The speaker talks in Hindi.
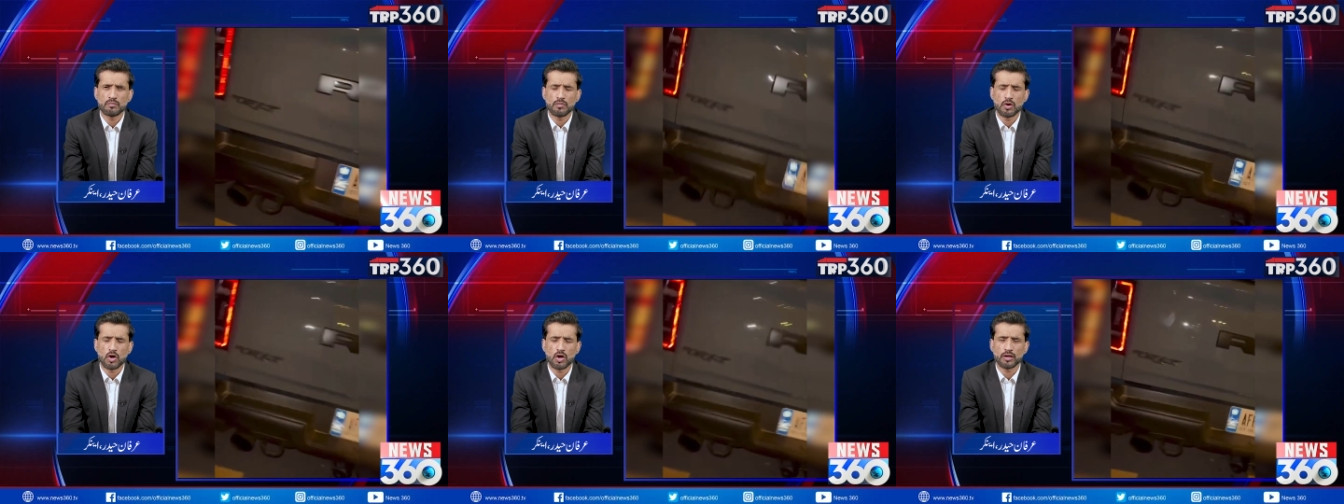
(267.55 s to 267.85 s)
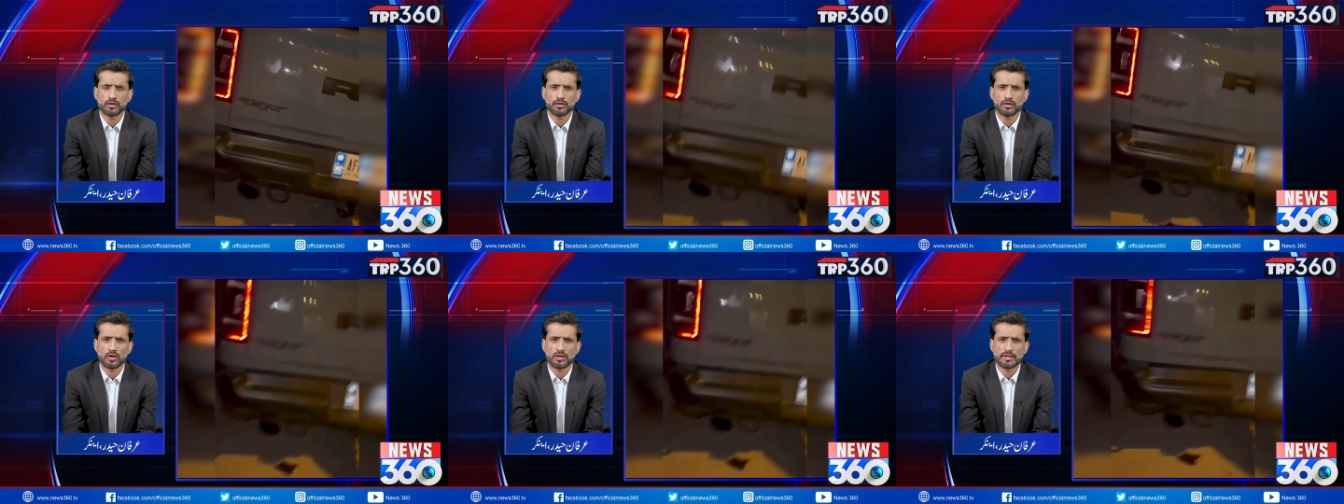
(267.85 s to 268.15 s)

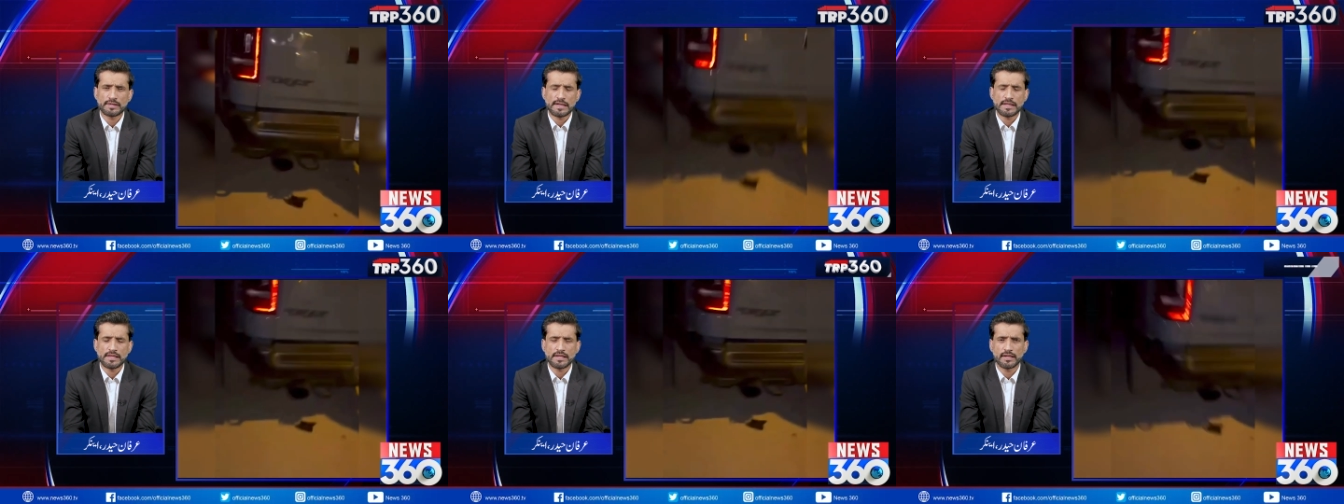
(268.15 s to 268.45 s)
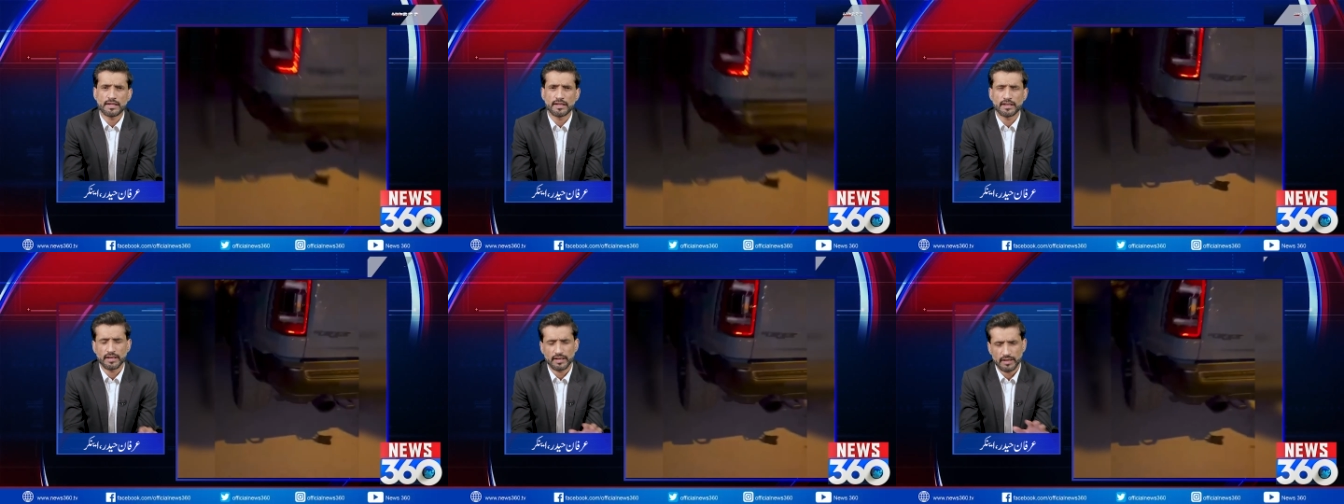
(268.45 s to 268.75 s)
मौत और
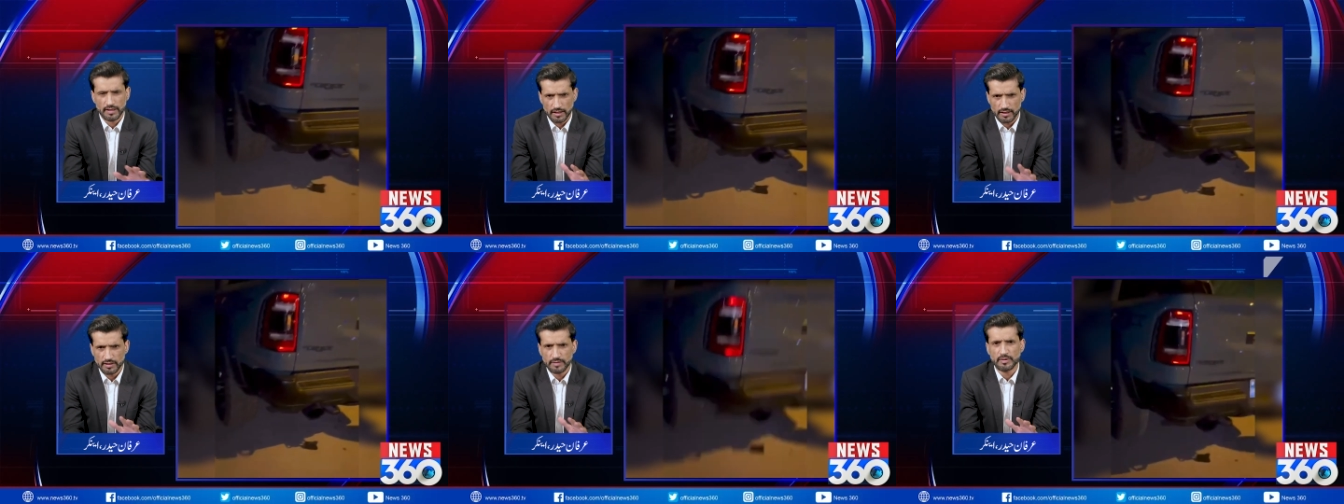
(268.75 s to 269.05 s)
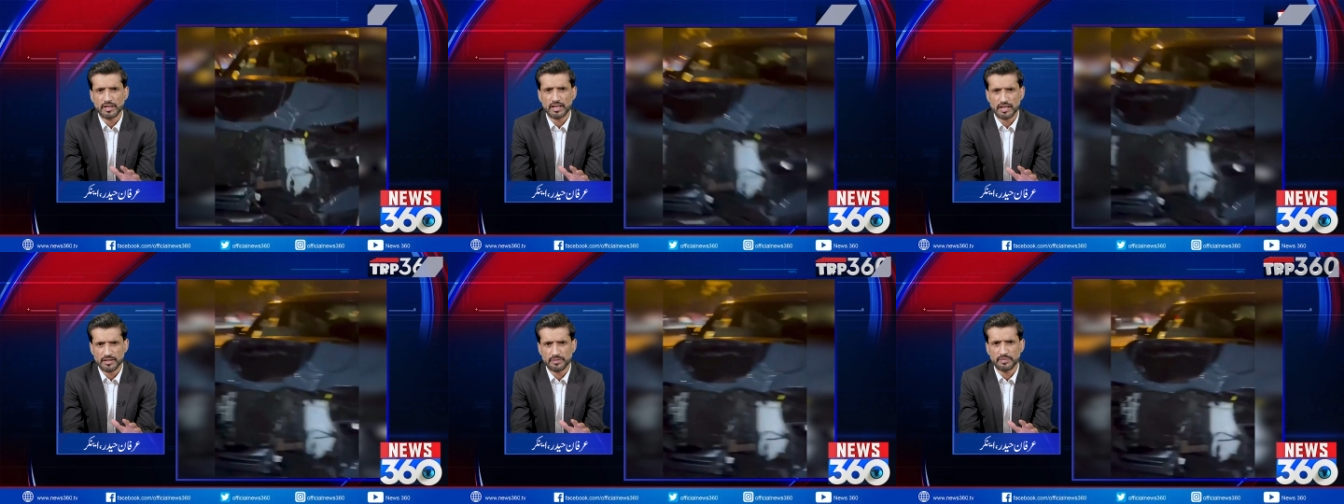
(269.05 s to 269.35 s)
ज़िंदगी की
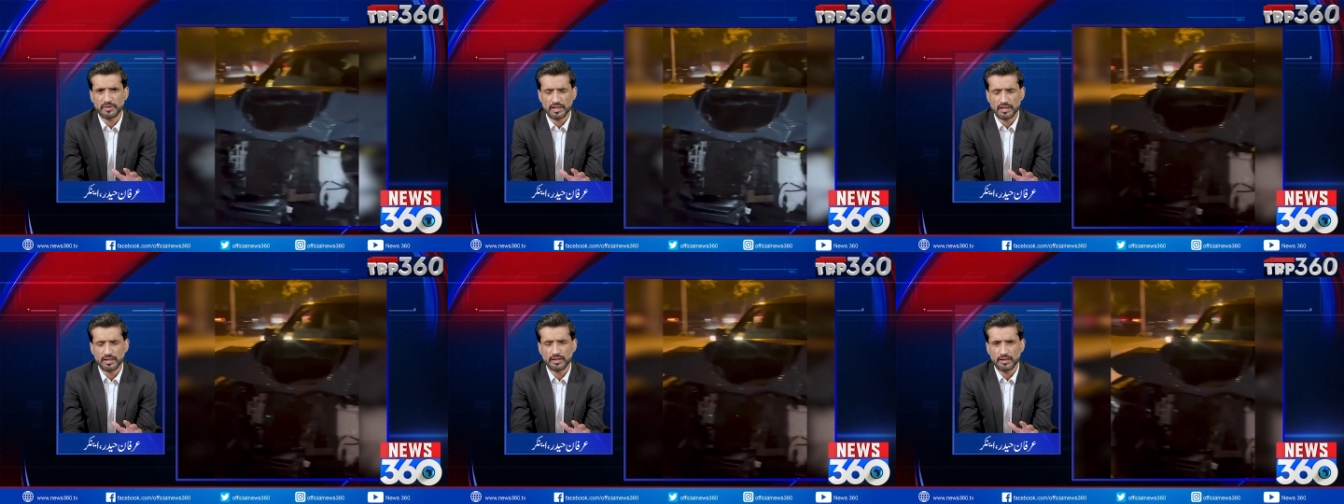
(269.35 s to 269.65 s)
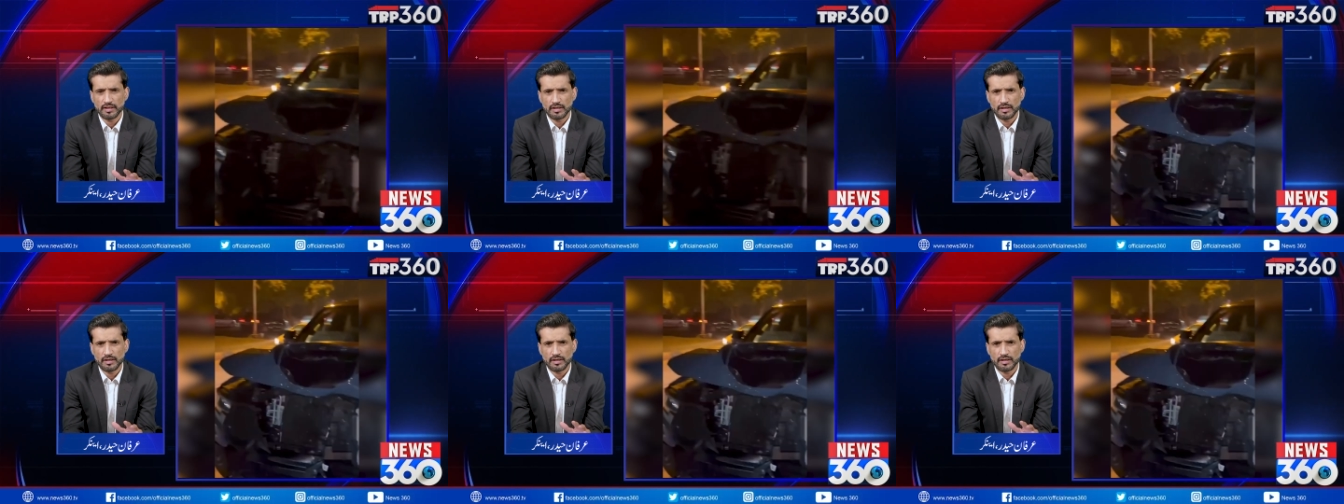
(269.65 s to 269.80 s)
कश्मकश में है